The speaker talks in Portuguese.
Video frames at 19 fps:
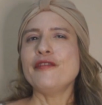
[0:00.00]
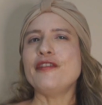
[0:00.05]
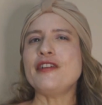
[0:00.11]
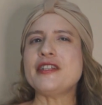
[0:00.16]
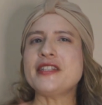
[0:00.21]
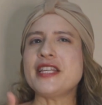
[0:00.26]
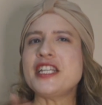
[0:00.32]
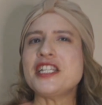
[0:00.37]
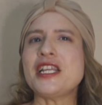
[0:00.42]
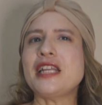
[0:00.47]

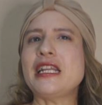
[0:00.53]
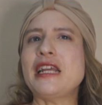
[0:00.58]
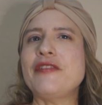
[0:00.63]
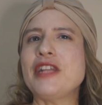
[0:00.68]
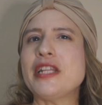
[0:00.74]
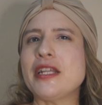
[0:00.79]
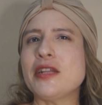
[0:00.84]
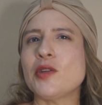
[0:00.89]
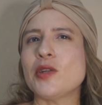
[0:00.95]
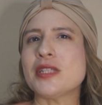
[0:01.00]
Vocês já
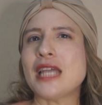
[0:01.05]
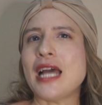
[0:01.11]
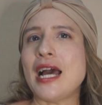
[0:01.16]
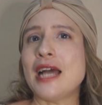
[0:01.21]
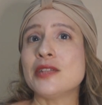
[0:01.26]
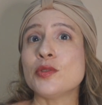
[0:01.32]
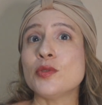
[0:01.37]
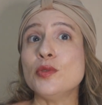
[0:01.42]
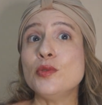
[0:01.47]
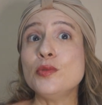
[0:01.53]
devem ter
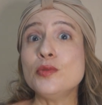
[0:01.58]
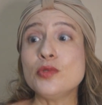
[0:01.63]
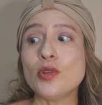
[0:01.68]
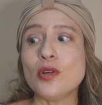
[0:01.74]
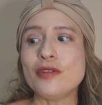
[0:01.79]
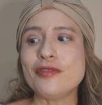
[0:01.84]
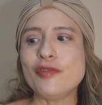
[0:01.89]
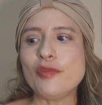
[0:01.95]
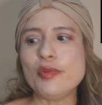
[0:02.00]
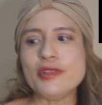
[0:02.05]
notado um
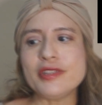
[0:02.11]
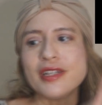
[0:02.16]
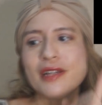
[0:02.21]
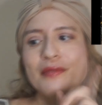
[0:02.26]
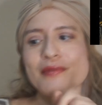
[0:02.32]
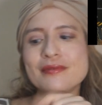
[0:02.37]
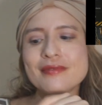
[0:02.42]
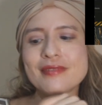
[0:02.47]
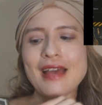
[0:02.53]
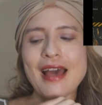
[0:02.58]
novo
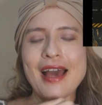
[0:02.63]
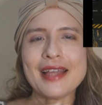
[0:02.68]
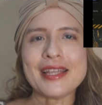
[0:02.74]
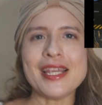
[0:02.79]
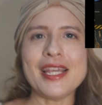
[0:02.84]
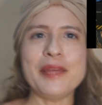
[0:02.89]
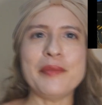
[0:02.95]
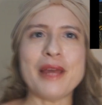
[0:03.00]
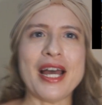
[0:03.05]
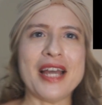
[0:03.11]
botão
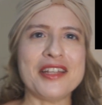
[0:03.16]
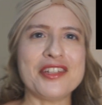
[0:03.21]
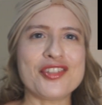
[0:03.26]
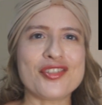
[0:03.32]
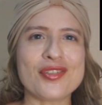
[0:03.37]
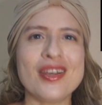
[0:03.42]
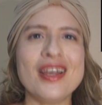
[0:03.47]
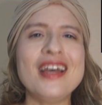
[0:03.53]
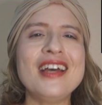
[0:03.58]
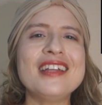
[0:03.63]
aqui
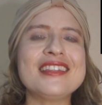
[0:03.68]
embaixo.